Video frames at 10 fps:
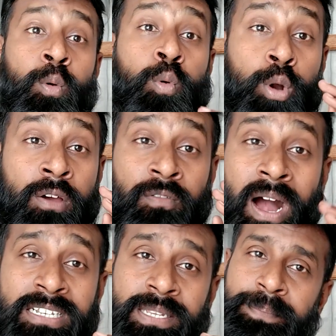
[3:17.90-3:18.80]
உங்களோட
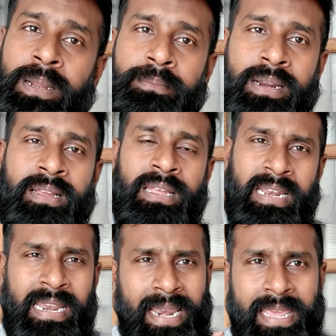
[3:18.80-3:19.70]
வாட்ஸ்அப் நம்பர்
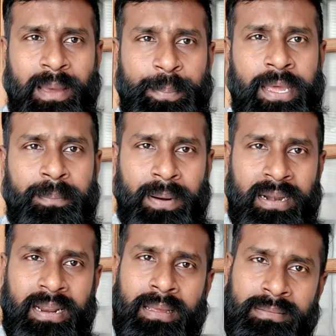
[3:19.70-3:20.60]
நிறையா பேர்
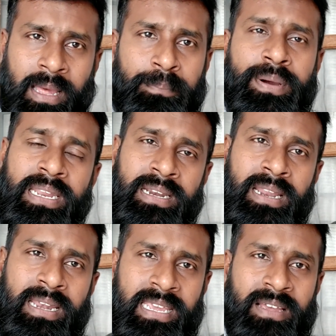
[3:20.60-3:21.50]
பண்ணுற தப்பு
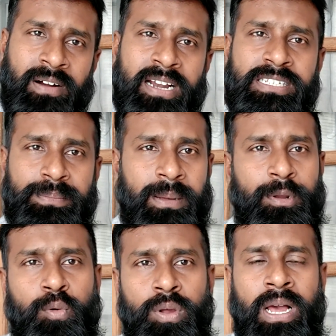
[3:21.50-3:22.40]
என்னென்னா நீங்கள் வாட்ஸ்அப்
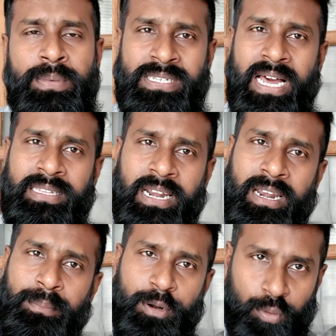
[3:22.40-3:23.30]
நம்பர் கொடுக்காம
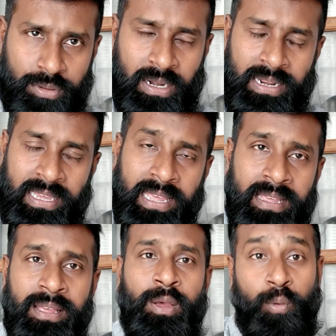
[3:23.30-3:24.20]
சாதாரண நம்பர் கொடுத்துட்றீங்க
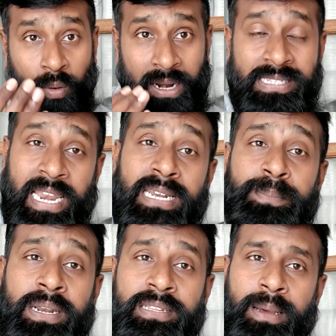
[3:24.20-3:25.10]
உங்களை
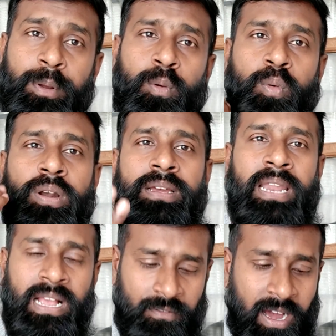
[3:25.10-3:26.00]
செலக்ட் பண்ணதுக்கப்புறம் உங்களுக்கு
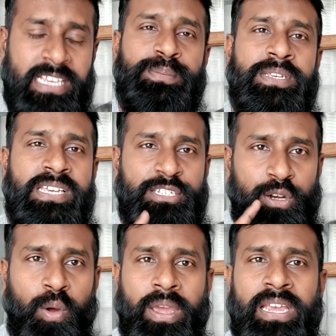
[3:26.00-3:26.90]
நாங்கள் வாய்ஸ் மெசேஜ்
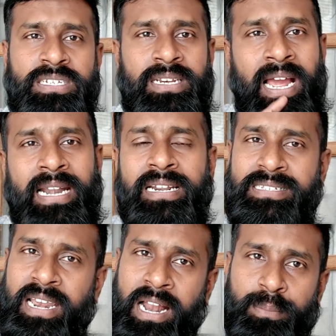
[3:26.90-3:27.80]
லொக்கேஷனு
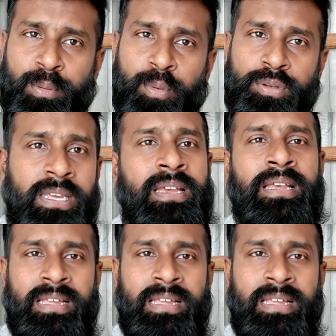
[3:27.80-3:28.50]
அட்ரஸ் எல்லாம் அனுப்பும்போது